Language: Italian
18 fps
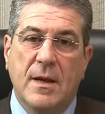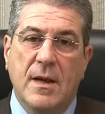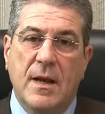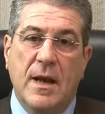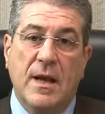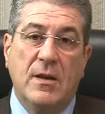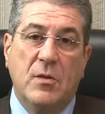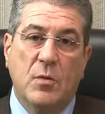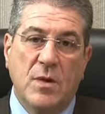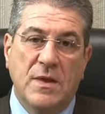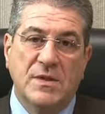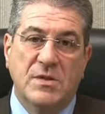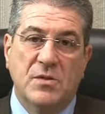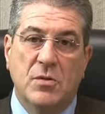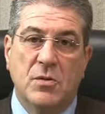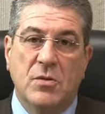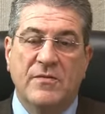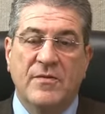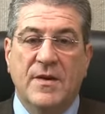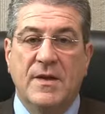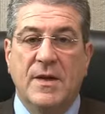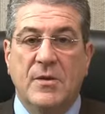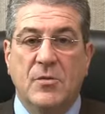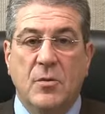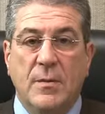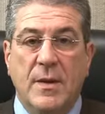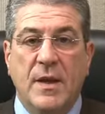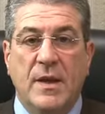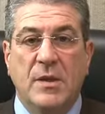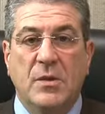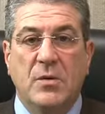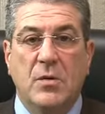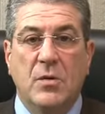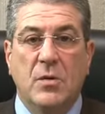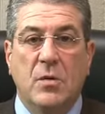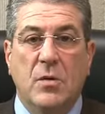e di questo va dato
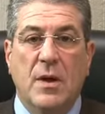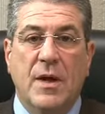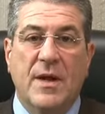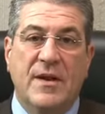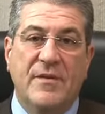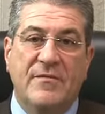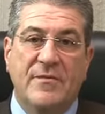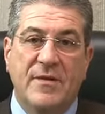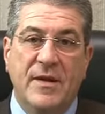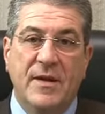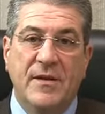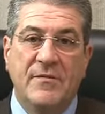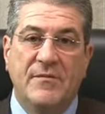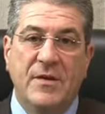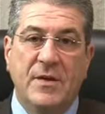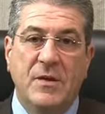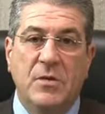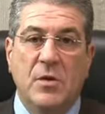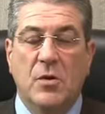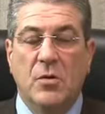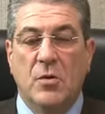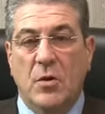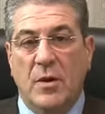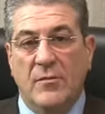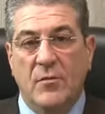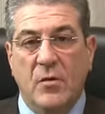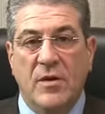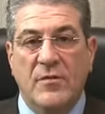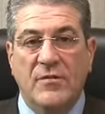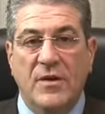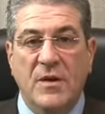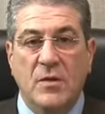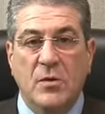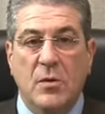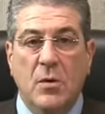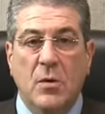merito a Raffaele Fitto, all'onorevole
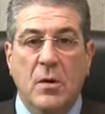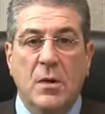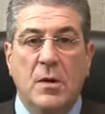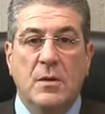Fitto,